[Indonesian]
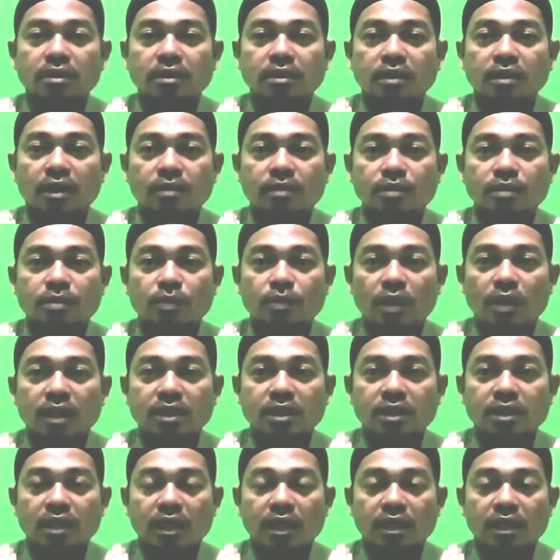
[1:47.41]
dalam sebuah
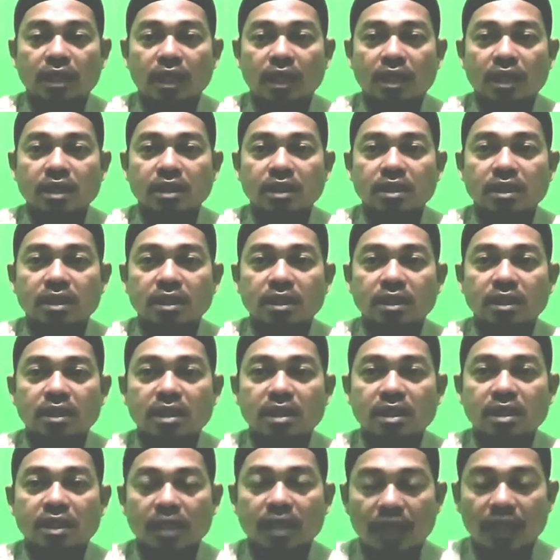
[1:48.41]
hadis dikatakan
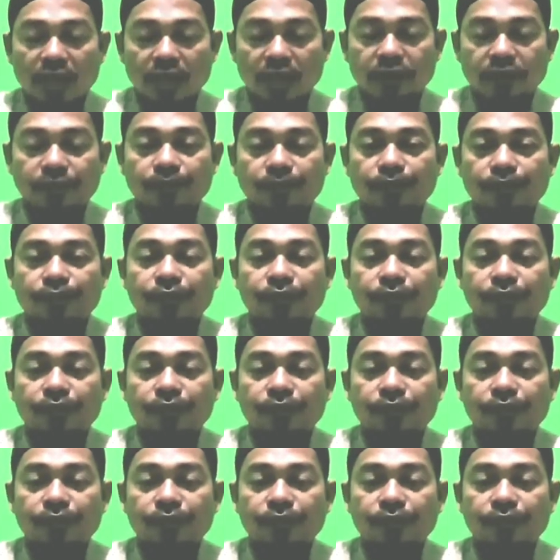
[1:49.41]
ketika